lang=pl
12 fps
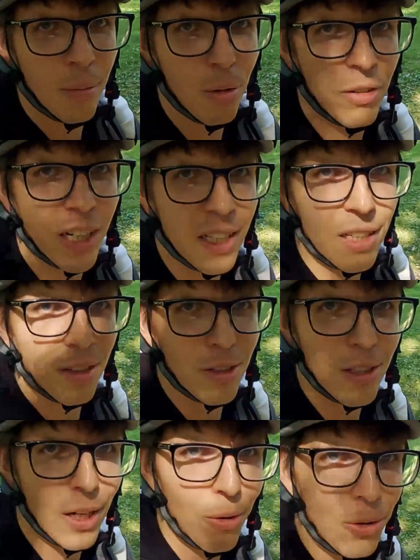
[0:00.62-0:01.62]
po wakacjach
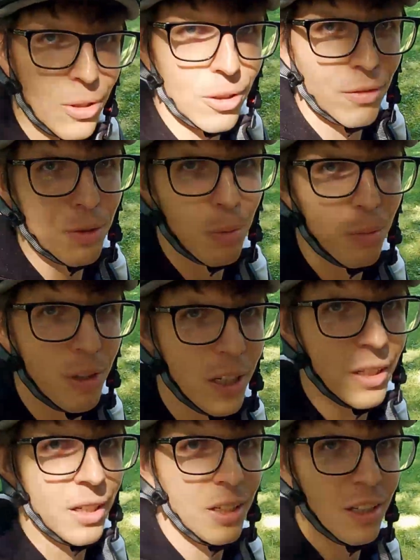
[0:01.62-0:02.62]
zostało już tylko
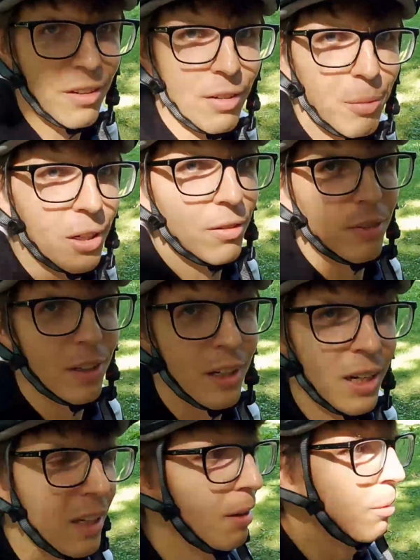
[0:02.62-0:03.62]
wspomnienie i nie wiem jak
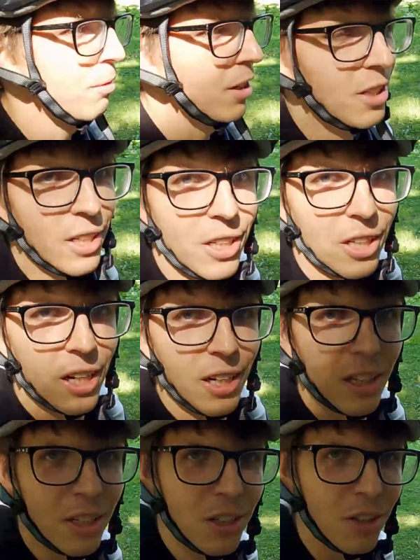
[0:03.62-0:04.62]
wy, ale ja mam wrażenie, że
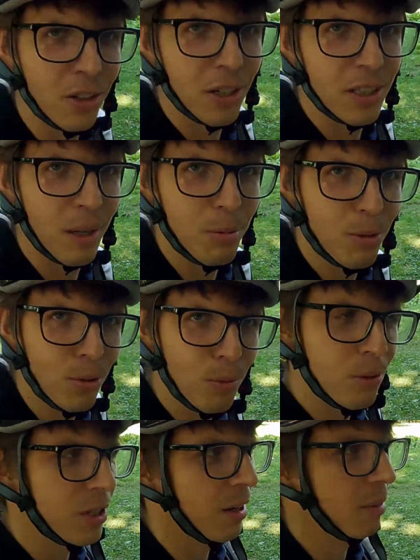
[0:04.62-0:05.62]
kalendarz się trochę
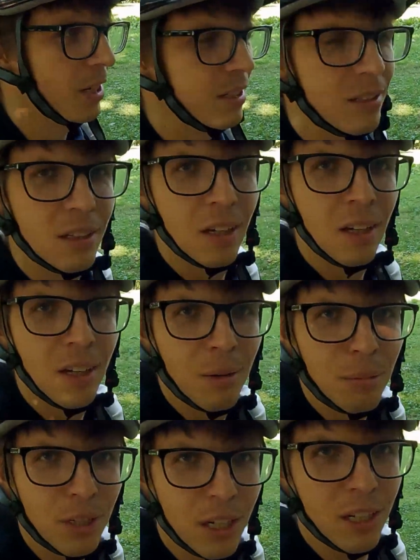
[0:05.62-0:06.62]
zepsuł, bo zamiast
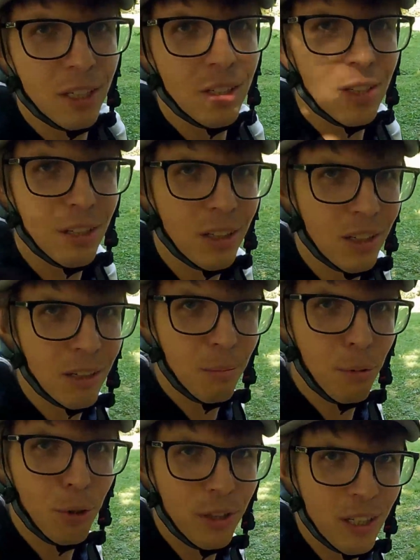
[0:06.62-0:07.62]
przejść e,
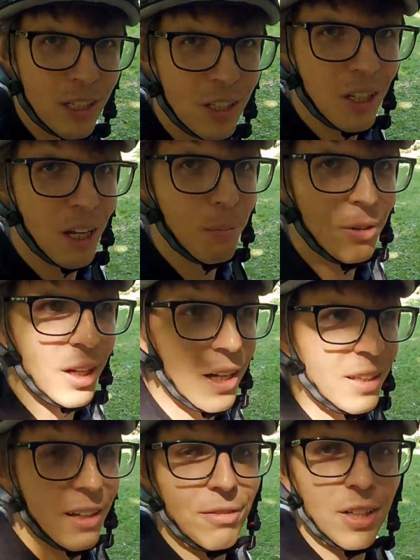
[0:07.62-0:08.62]
płynnie z
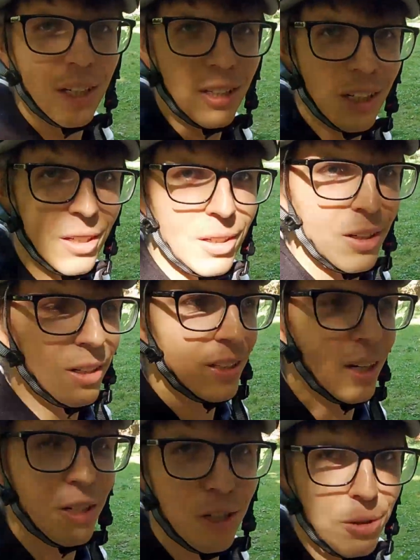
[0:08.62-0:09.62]
sierpnia na wrzesień, e,
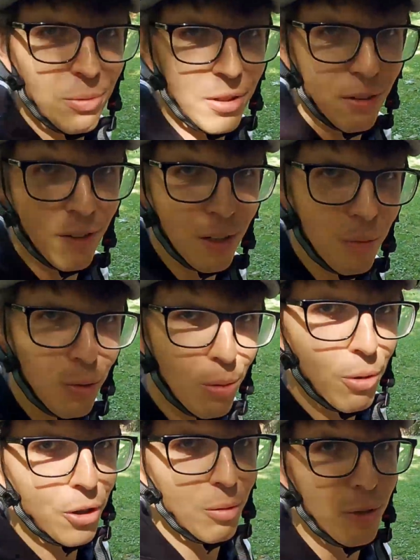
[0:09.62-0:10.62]
znaleźliśmy się w jakimś
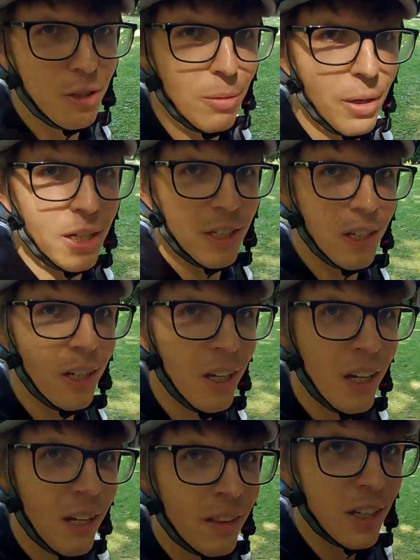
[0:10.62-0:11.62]
głębokim listopadzie.
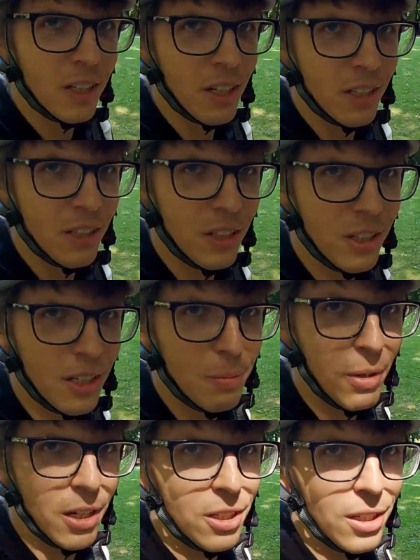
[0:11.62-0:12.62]
Na szczęście dzisiaj
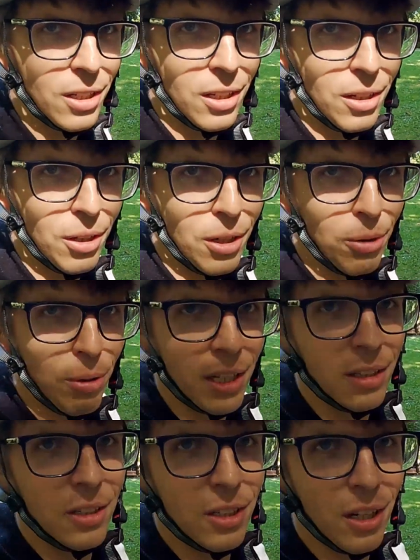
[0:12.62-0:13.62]
jest pierwszy
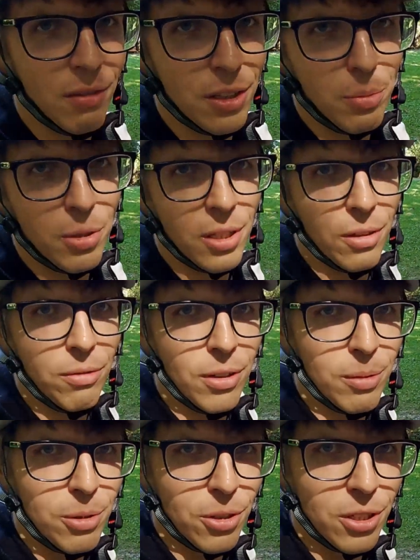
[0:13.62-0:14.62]
ładny dzień, więc
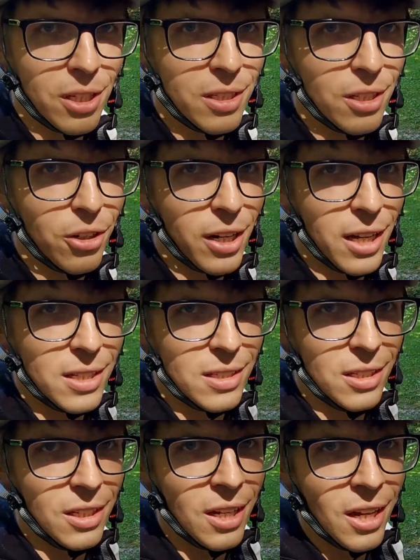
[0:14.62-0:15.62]
postanowiłem skorzystać z tej
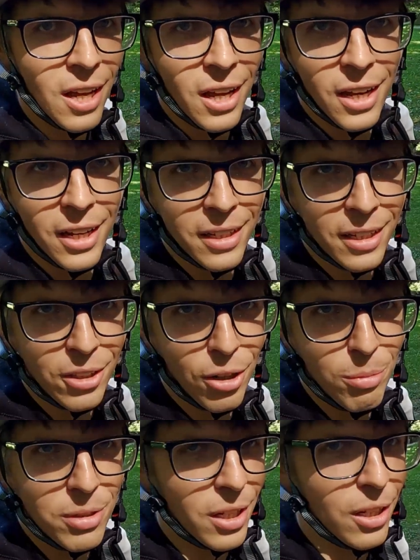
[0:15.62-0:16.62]
okazji, e,
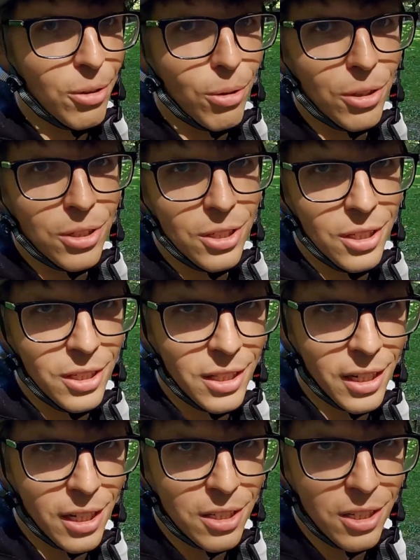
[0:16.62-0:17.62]
nadrobić zaległości i
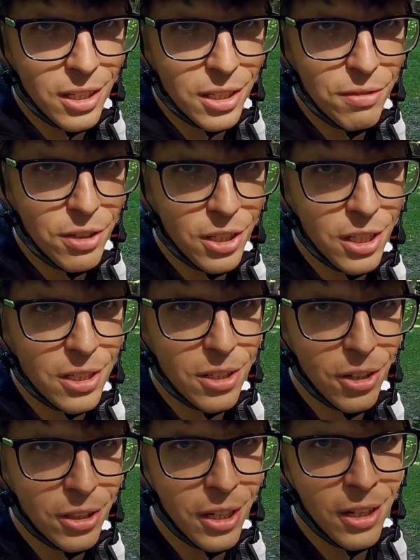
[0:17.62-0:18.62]
nagrać kilka ćwiczeń na
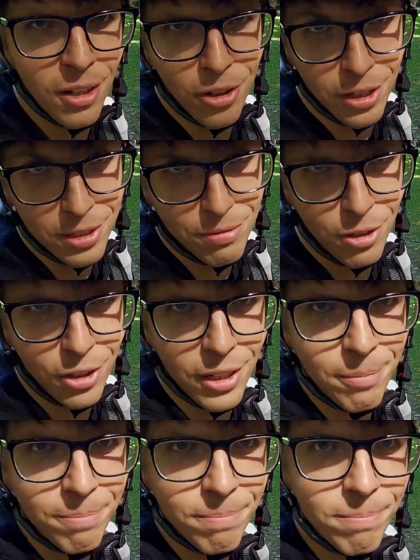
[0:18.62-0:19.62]
stronę oraz vloga.